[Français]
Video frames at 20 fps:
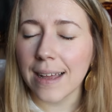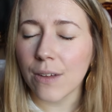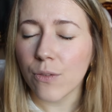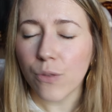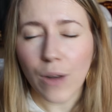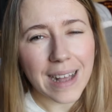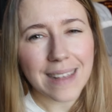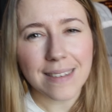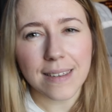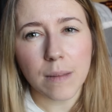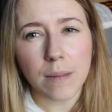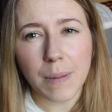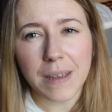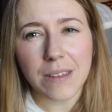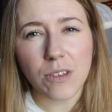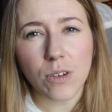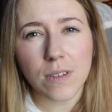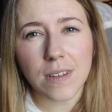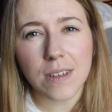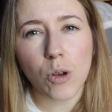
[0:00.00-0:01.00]
Phrase à ne pas
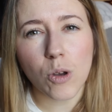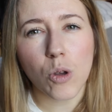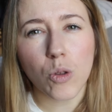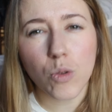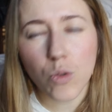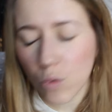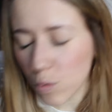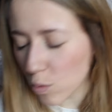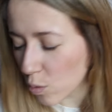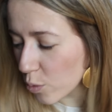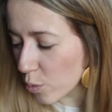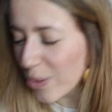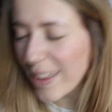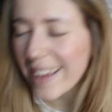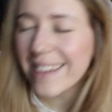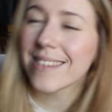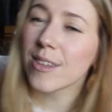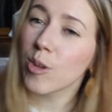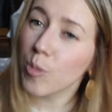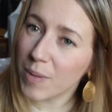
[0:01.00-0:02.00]
sortir hors de son
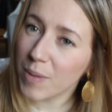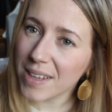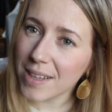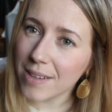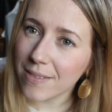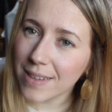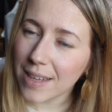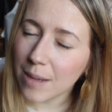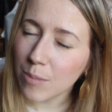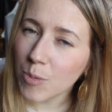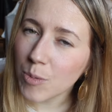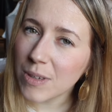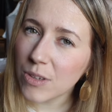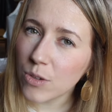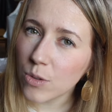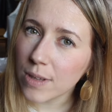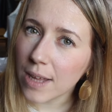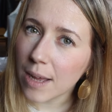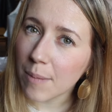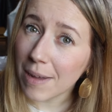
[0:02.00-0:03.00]
contexte, bien évidemment,
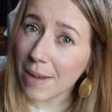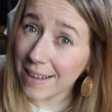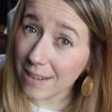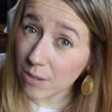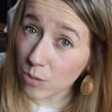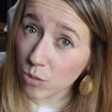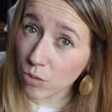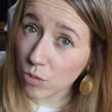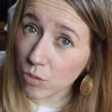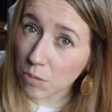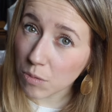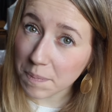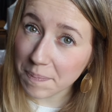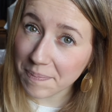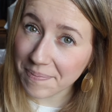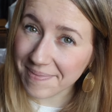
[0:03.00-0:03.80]
messieurs, dames, attention.